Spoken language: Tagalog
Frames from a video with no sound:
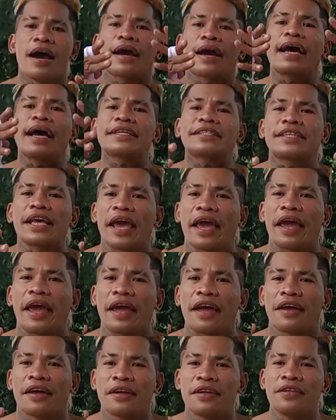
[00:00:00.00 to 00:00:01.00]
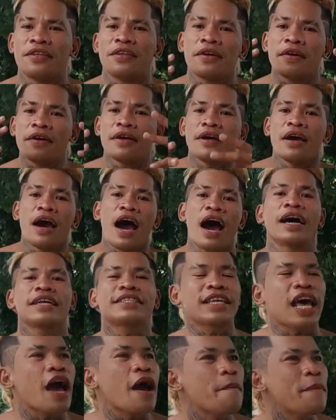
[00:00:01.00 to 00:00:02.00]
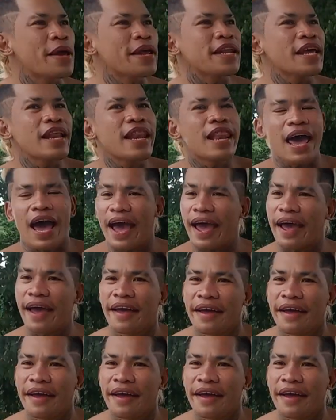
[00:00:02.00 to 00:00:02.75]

Kasi, ang sabi nila,